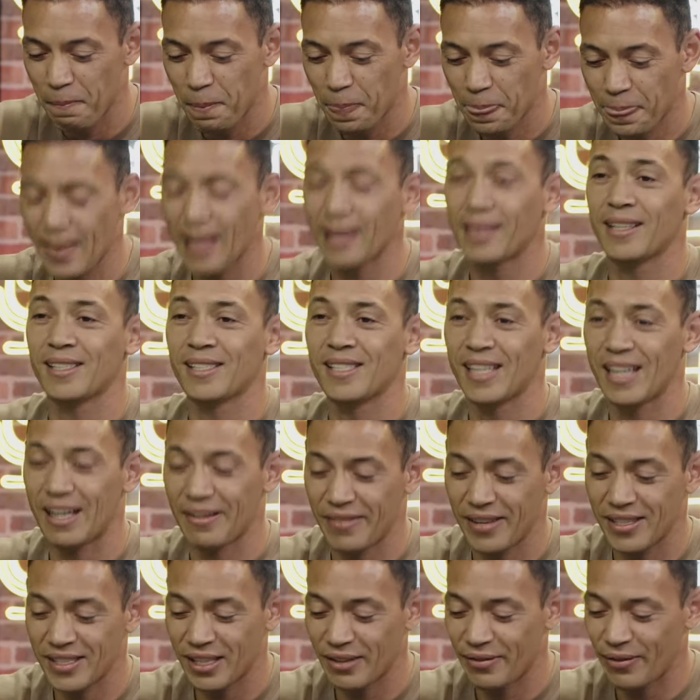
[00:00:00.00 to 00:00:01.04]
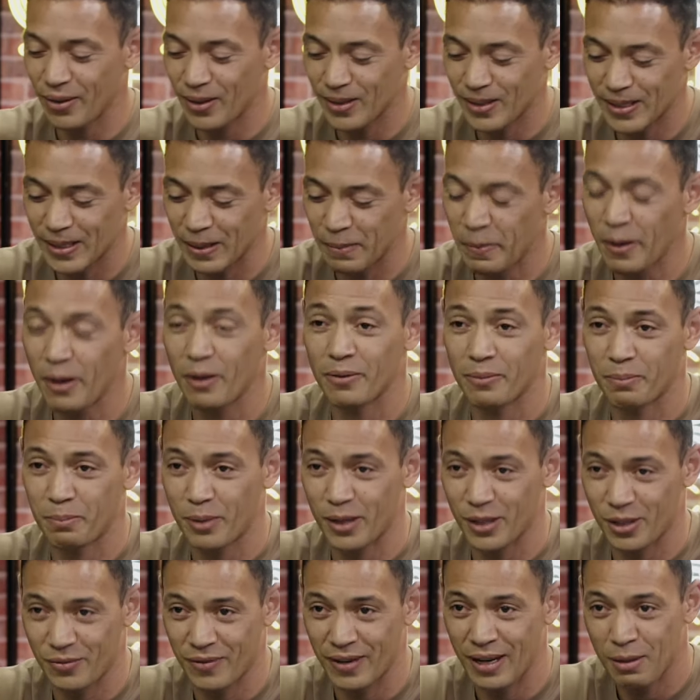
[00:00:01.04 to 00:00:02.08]
Na terceira vez ele falou assim: Meu,
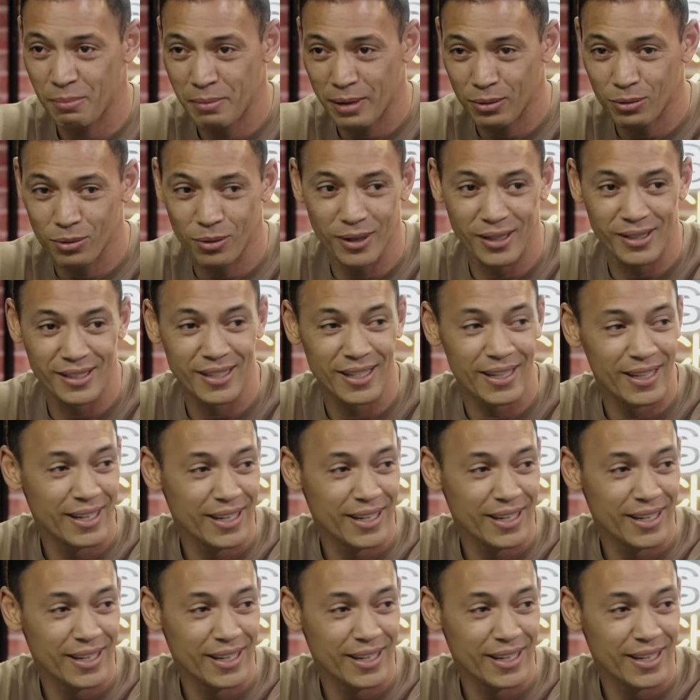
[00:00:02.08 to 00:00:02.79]
posso falar uma coisa?